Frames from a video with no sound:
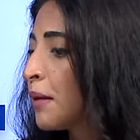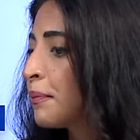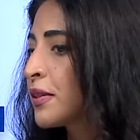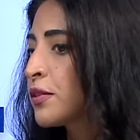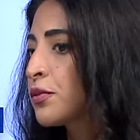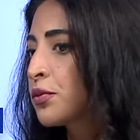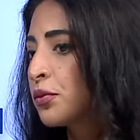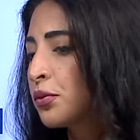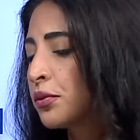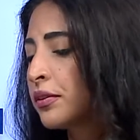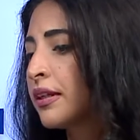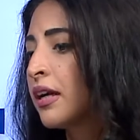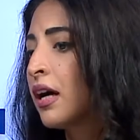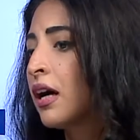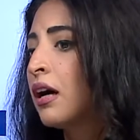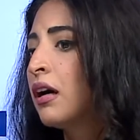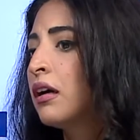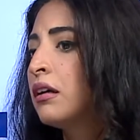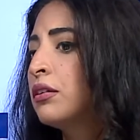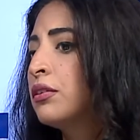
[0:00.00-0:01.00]
parce qu'il y
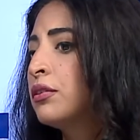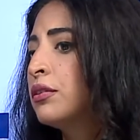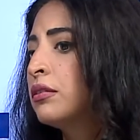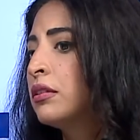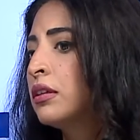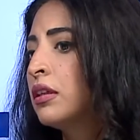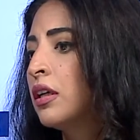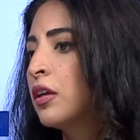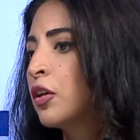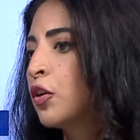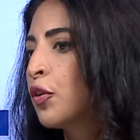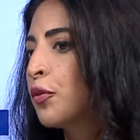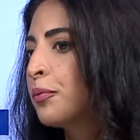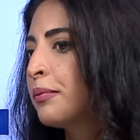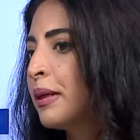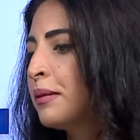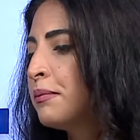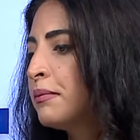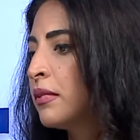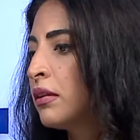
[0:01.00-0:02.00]
a quand
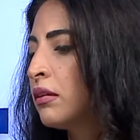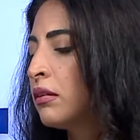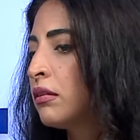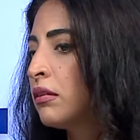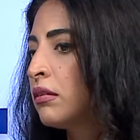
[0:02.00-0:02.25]
même